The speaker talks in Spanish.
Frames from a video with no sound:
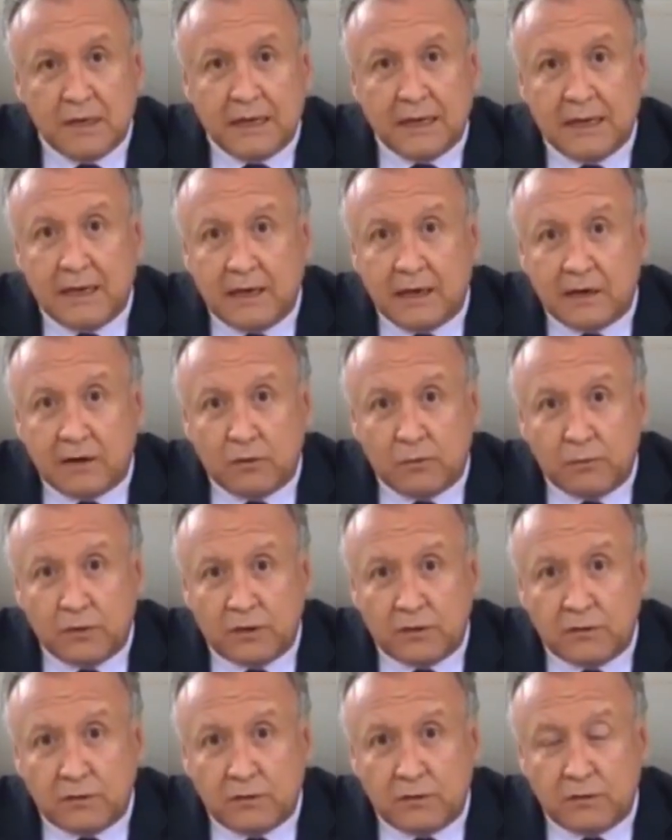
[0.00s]
En el
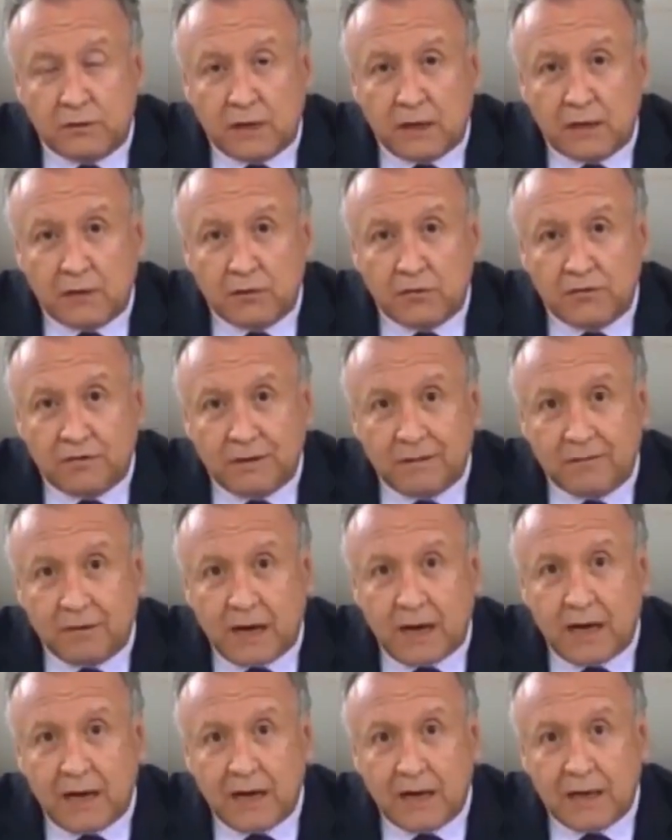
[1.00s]
aeropuerto El Dorado se
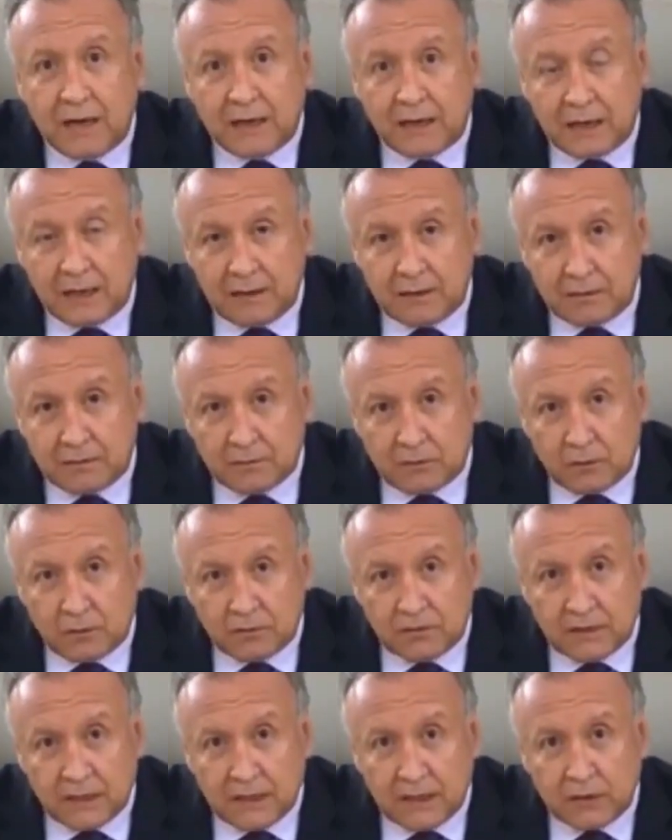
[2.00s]
baja en
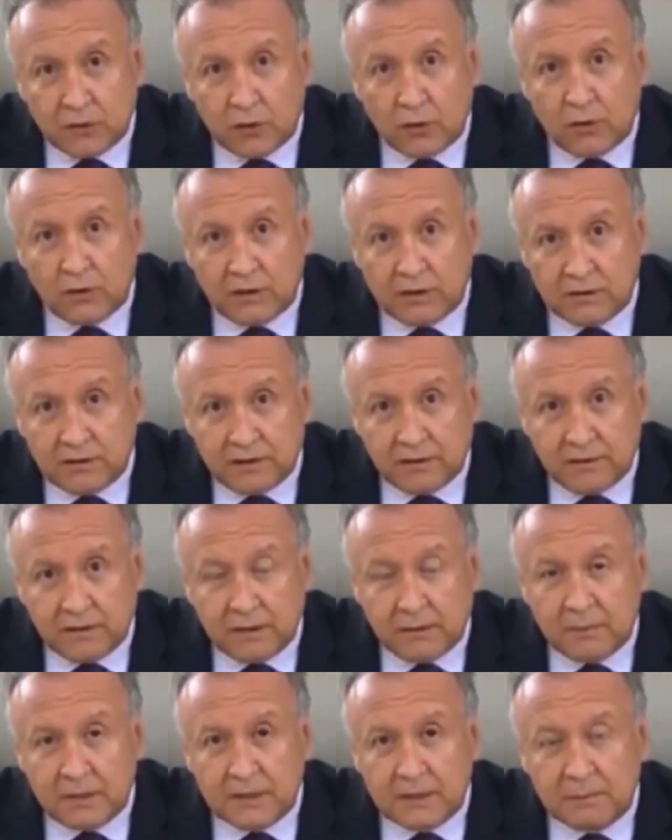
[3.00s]
contenedores
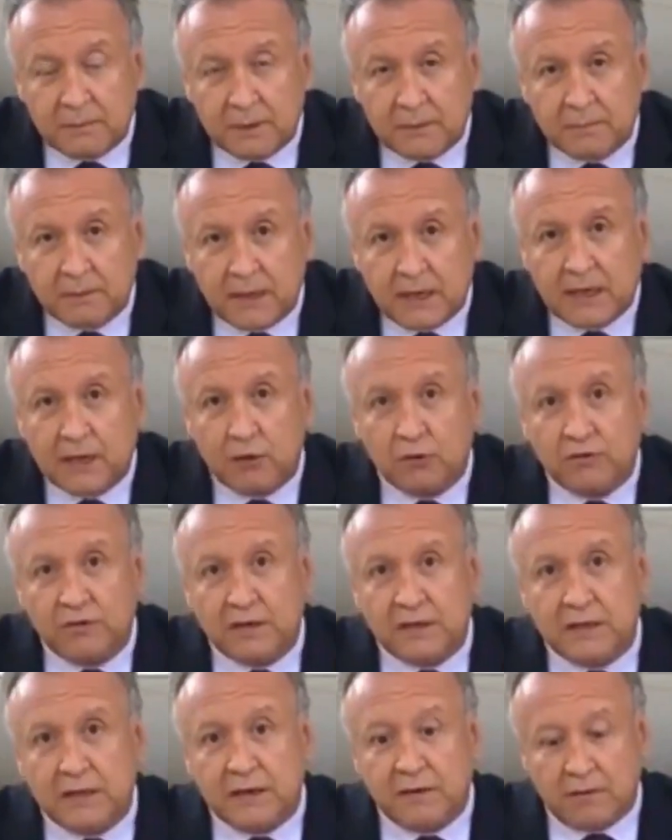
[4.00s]
debidamente preparados,
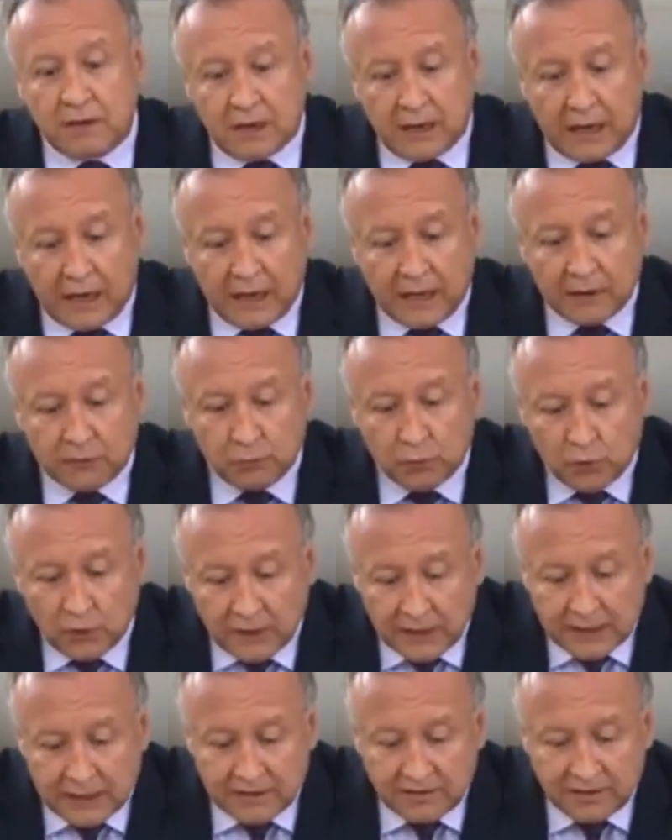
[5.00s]
se lleva a las
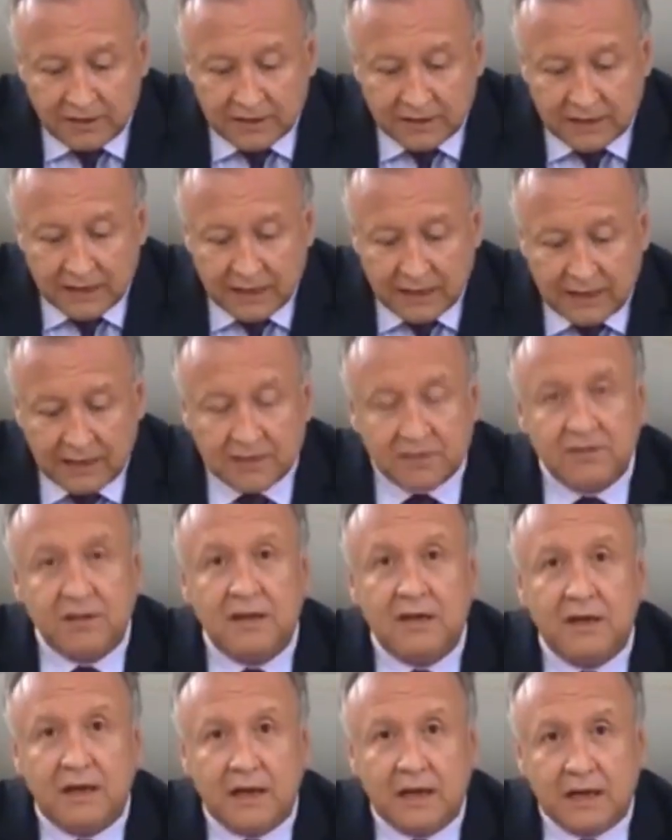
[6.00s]
bodegas centrales
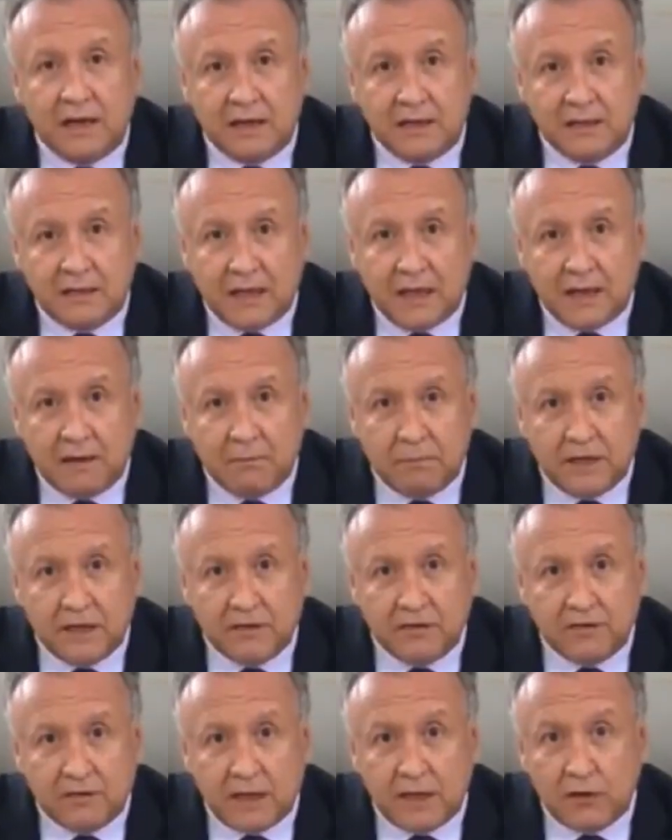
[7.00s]
eh, del
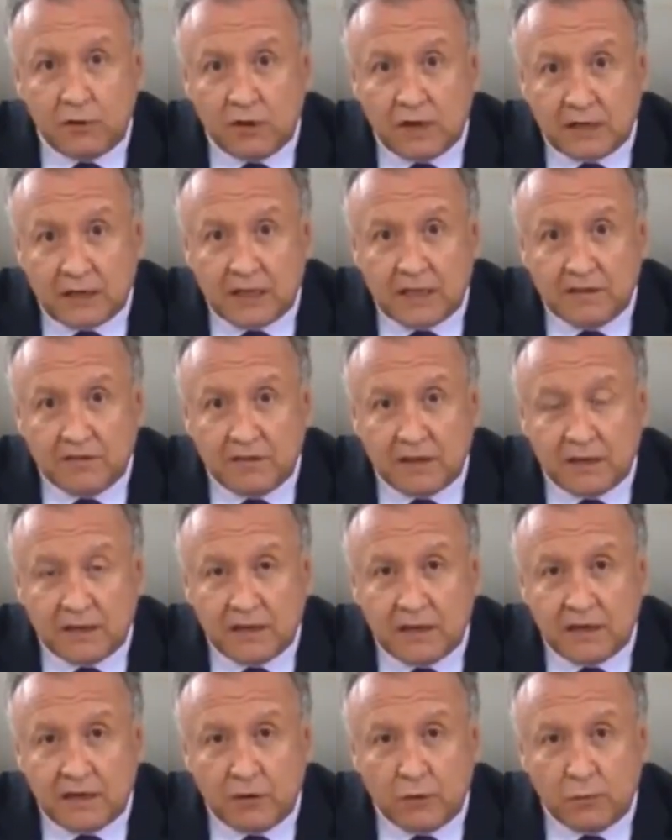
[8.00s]
ministerio que quedan cerca
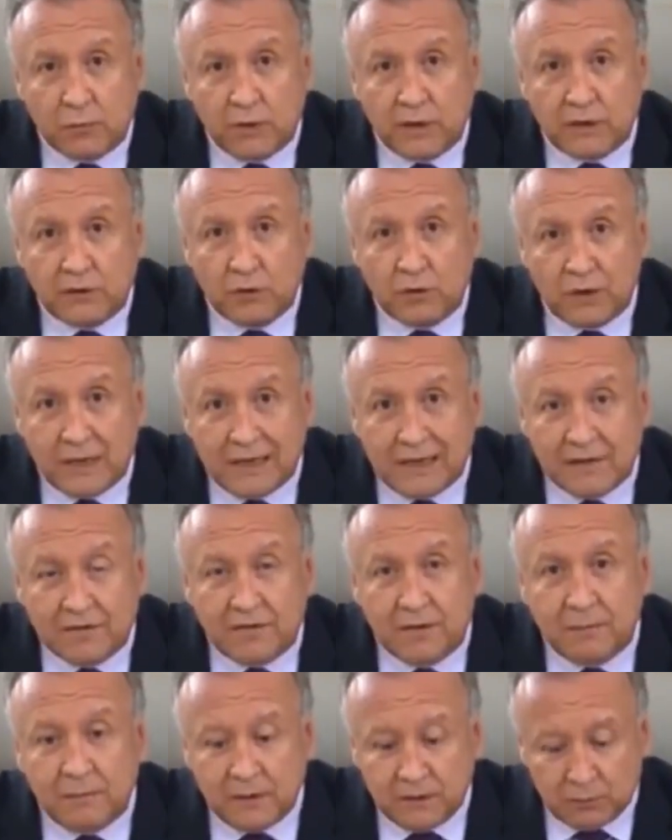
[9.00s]
del aeropuerto. En
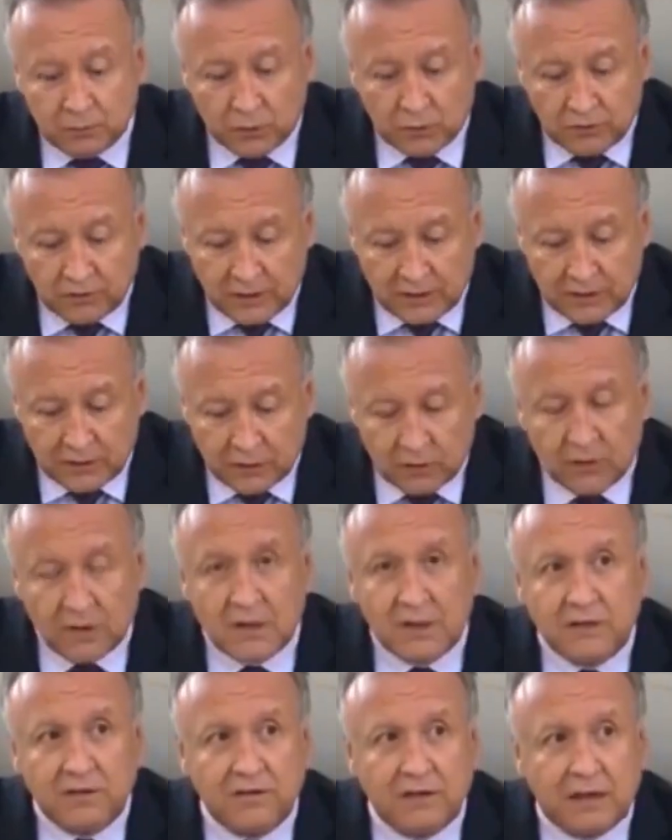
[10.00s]
ese mismo sitio
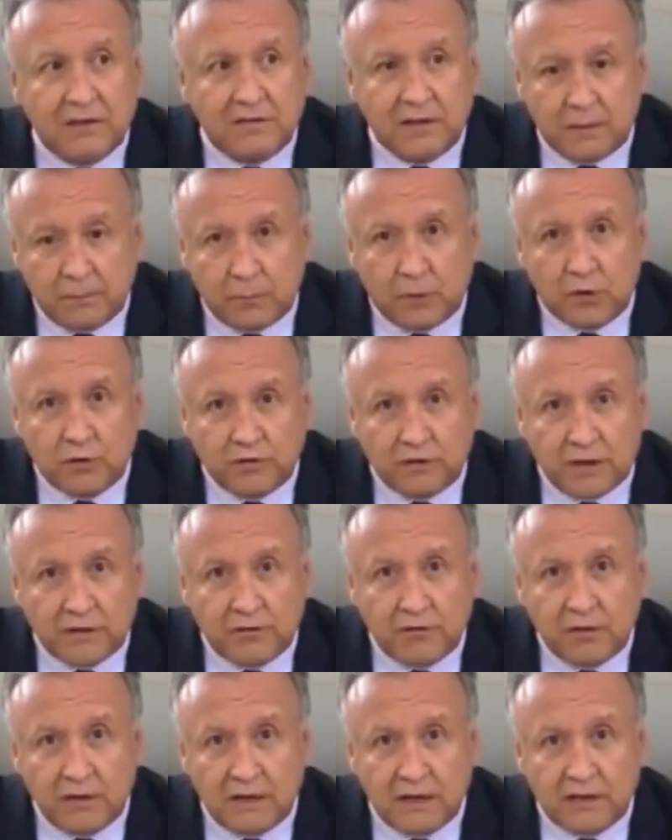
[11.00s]
se hace el
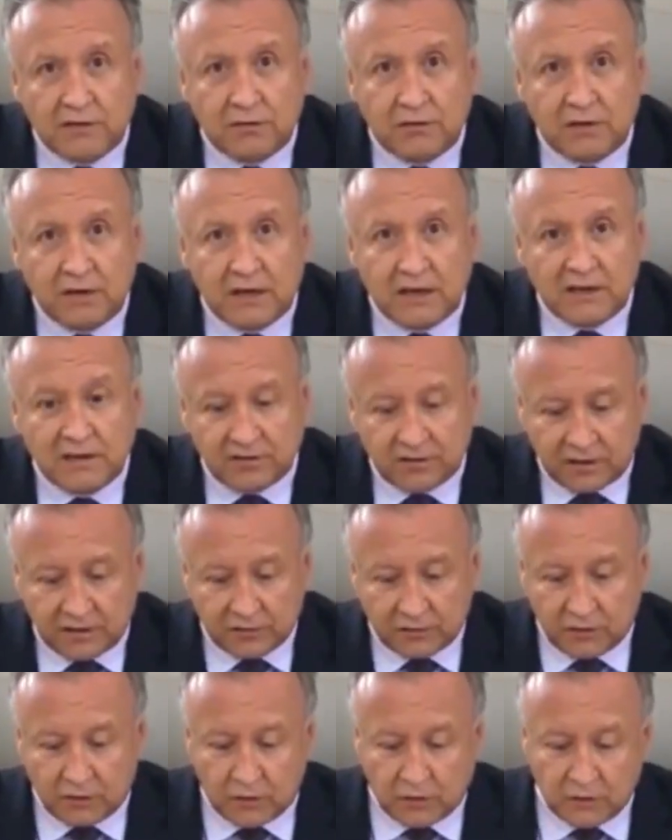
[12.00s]
proceso de
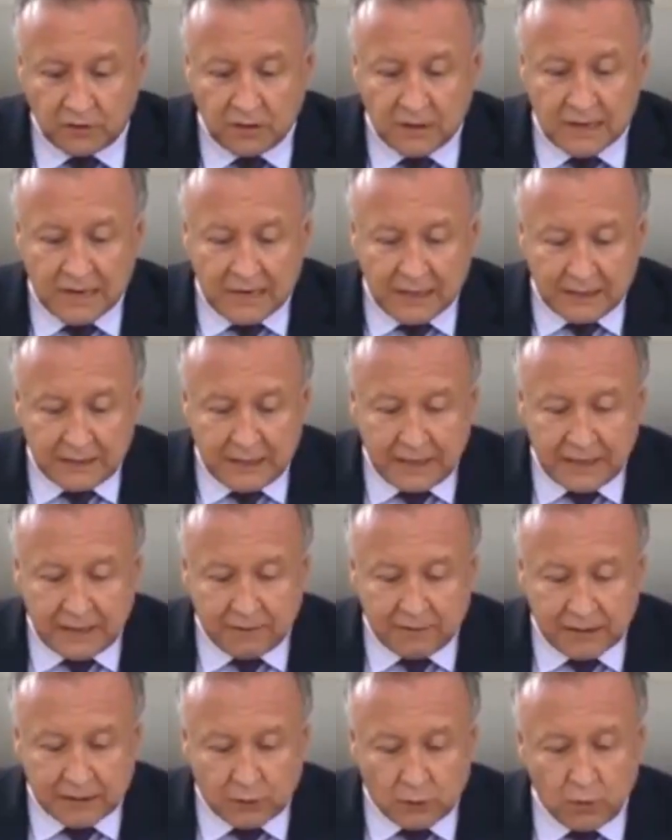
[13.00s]
nacionalización de la
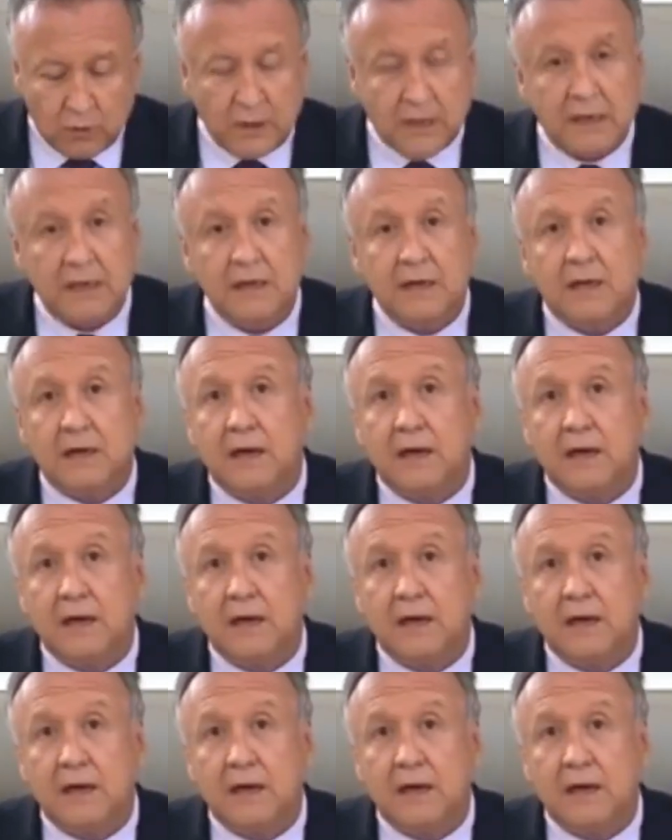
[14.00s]
vacuna.